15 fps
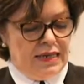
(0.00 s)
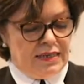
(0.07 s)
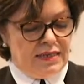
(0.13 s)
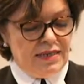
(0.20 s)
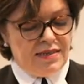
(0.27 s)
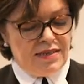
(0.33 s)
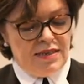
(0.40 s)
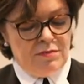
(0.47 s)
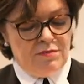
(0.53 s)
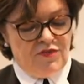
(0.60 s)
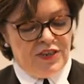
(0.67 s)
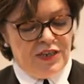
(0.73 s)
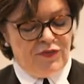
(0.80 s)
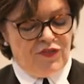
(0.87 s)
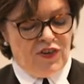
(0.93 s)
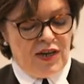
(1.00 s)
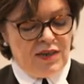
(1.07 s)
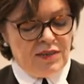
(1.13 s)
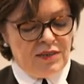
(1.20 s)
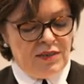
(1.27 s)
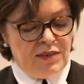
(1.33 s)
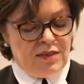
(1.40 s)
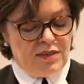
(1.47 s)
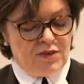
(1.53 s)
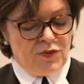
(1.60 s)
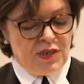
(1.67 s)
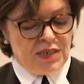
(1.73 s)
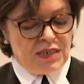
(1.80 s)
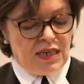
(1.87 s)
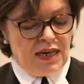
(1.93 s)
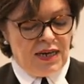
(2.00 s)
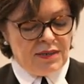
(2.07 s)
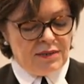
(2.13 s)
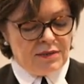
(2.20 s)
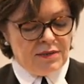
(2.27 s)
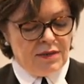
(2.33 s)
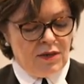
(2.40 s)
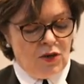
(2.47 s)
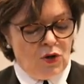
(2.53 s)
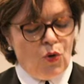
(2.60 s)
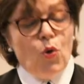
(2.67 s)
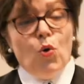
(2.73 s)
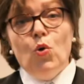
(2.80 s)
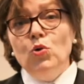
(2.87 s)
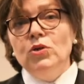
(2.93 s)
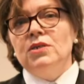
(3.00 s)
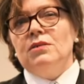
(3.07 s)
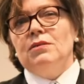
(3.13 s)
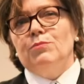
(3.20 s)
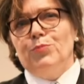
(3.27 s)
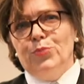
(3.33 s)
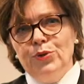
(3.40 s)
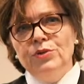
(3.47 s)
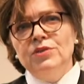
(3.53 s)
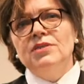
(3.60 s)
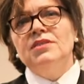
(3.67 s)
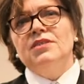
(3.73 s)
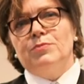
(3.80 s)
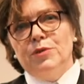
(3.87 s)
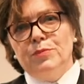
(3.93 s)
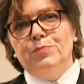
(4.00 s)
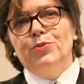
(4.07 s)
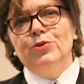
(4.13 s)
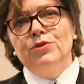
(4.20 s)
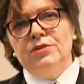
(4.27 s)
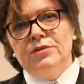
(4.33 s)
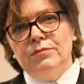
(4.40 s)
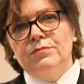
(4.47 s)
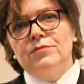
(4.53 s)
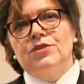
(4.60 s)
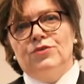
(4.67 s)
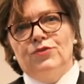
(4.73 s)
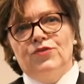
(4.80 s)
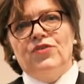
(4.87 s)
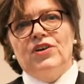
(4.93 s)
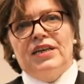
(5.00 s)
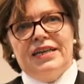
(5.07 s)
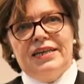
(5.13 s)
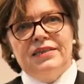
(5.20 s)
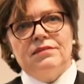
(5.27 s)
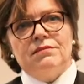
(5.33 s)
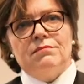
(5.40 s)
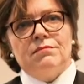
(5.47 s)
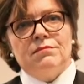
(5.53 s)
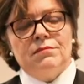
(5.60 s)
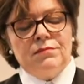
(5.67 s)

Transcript: das ihm widerfahren ist, zu ertragen, ohne Böses mit Bösem zu vergelten.